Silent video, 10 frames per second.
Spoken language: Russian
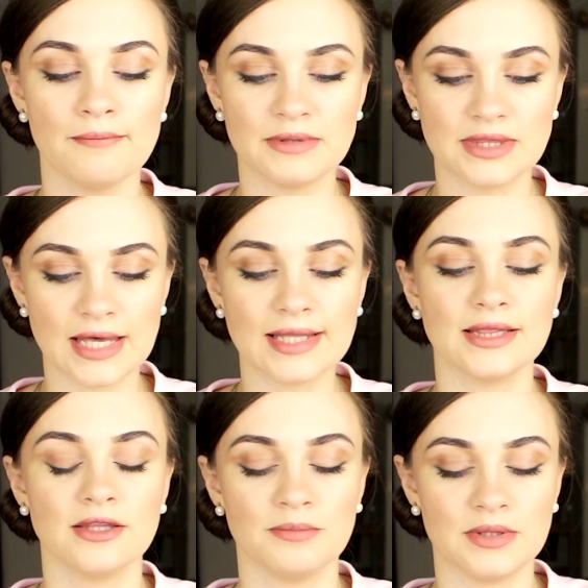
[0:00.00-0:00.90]

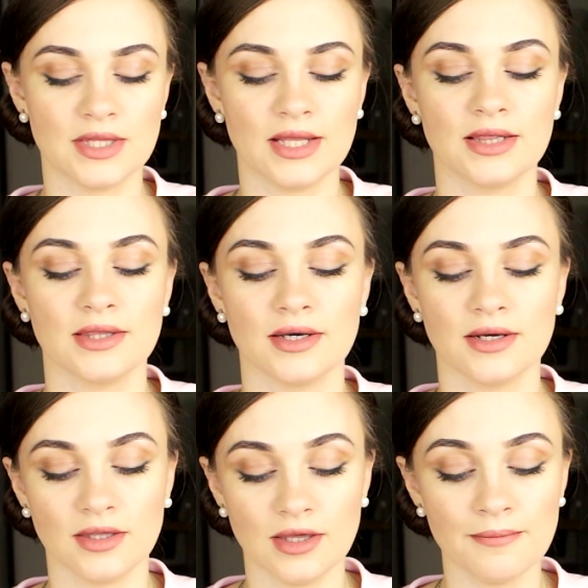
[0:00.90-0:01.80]
питательный-питательный
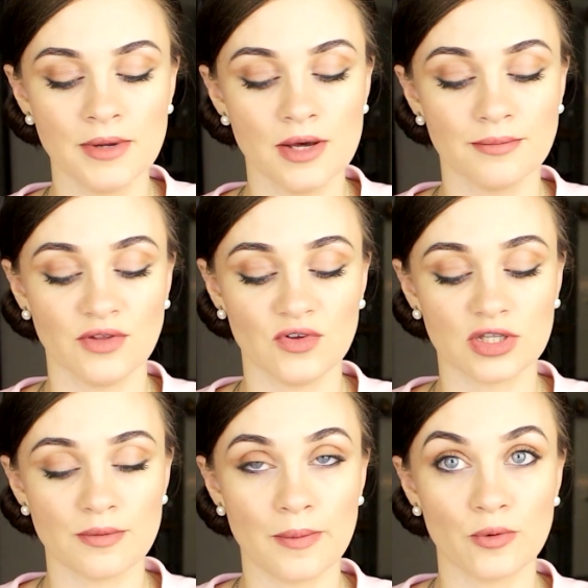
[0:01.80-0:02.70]
крем.
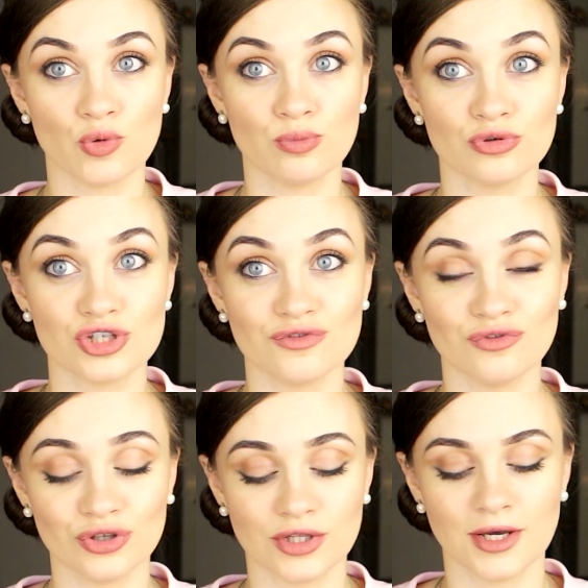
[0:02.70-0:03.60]
Наверное, попробую
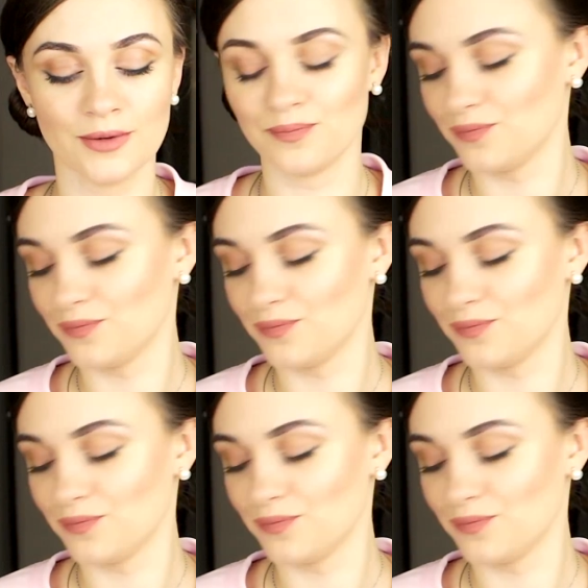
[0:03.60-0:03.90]
сегодня